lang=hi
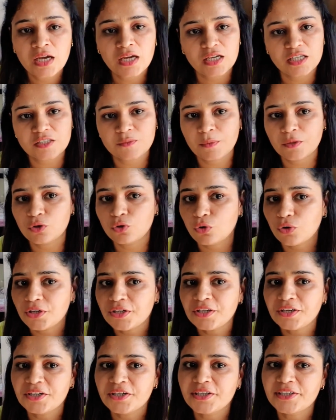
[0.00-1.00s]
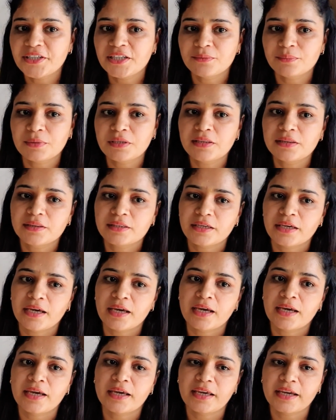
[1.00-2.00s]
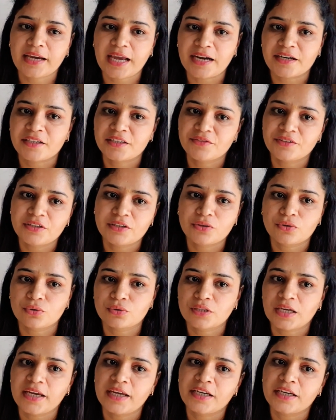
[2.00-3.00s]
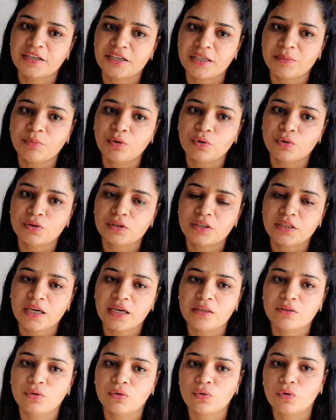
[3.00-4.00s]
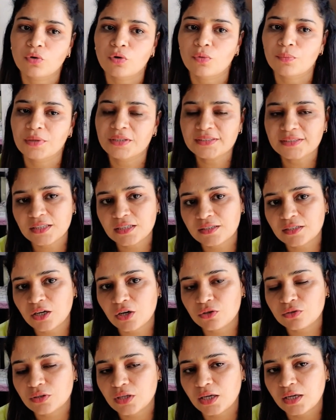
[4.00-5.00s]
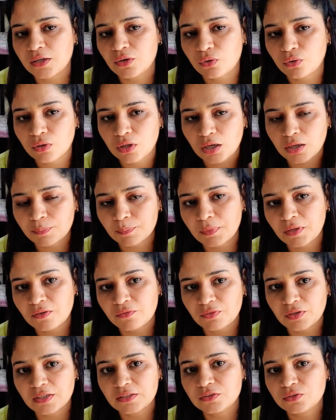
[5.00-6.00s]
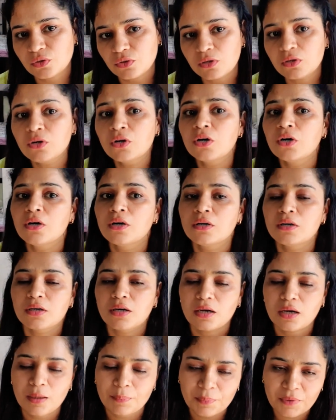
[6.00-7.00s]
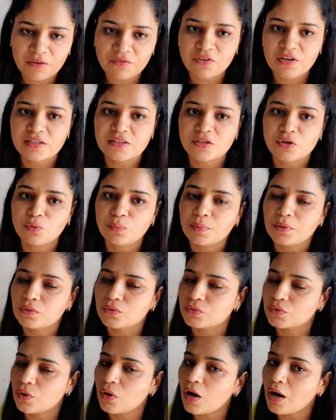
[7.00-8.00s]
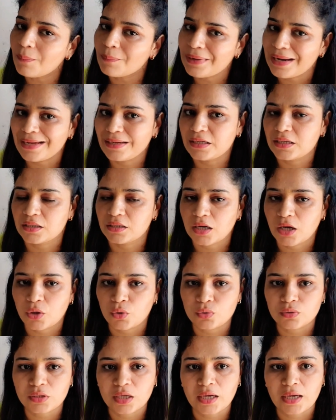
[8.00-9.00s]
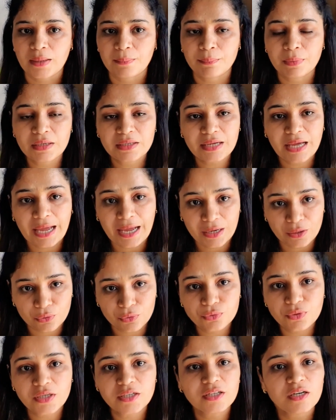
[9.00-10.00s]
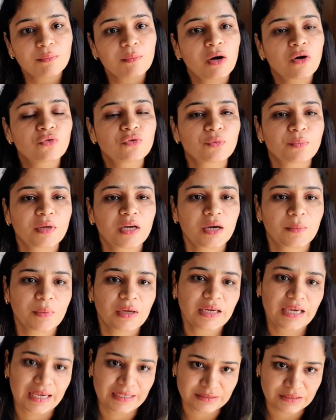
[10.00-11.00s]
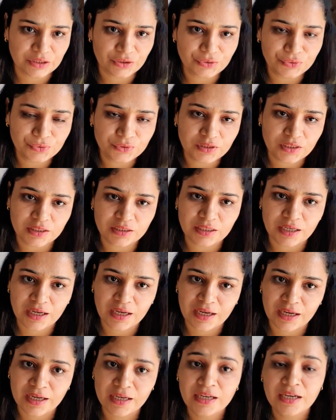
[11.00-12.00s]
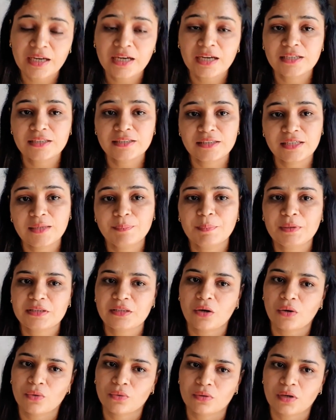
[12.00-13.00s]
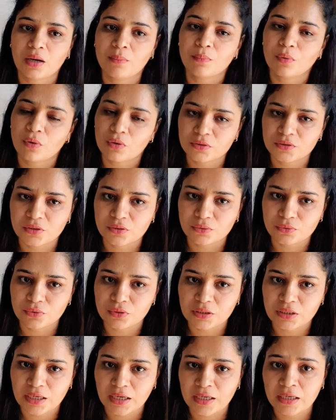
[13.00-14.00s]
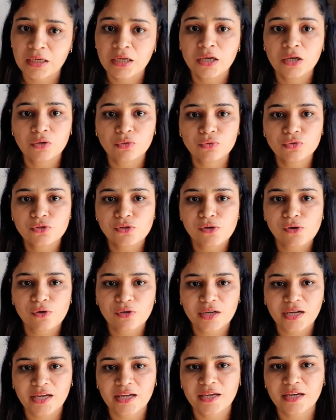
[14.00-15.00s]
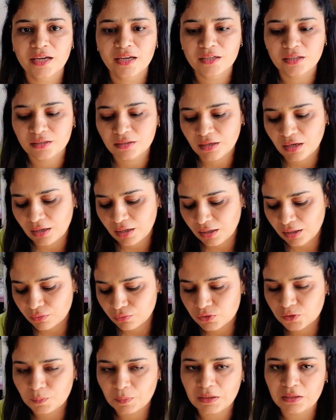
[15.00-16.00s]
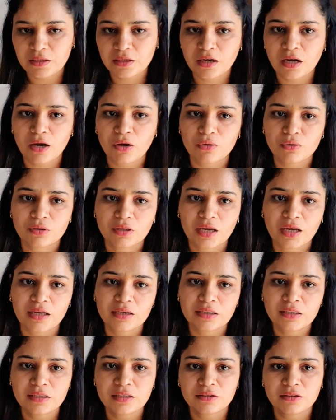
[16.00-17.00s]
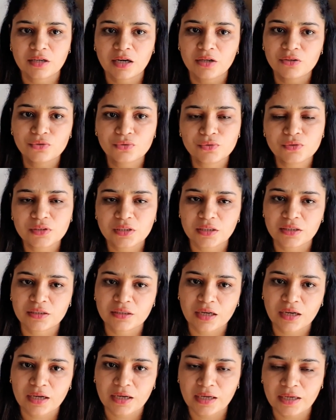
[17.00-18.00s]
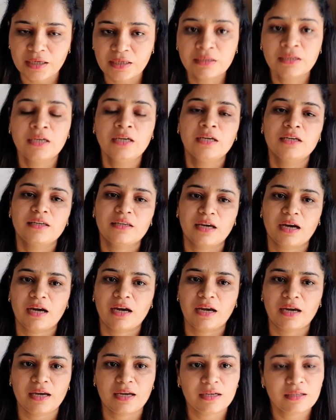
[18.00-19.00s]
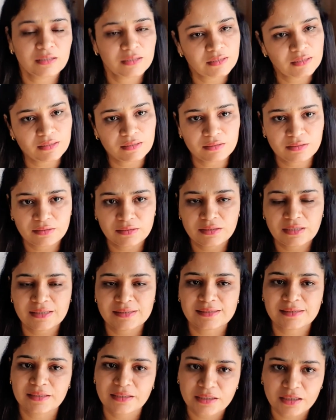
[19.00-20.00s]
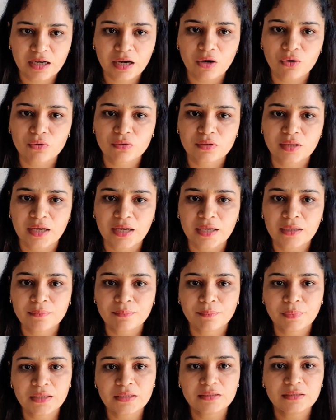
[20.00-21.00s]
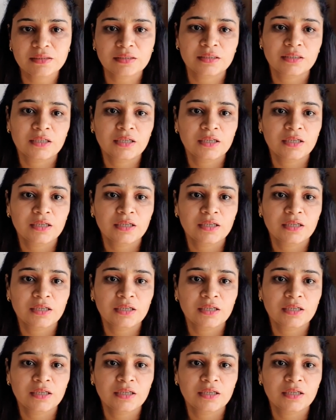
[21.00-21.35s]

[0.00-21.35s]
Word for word: इसमें दो इंग्रेडिएंट मिलते हैं एक एक्टिवेटर होता है क्रीम होती है दोनों को मिक्स करना होता है और अपने फेस को अपने फेस के ऊपर उसको अप्लाई करना होता है बट एक्यूरेट अमाउंट में हमें कैसे यूज करना है ये पता होना बहुत जरूरी है कुछ लोग कहेंगे कि हाँ उस पर लिखा होता है कि कितना यूज करना है क्या है यस लिखा होता है बट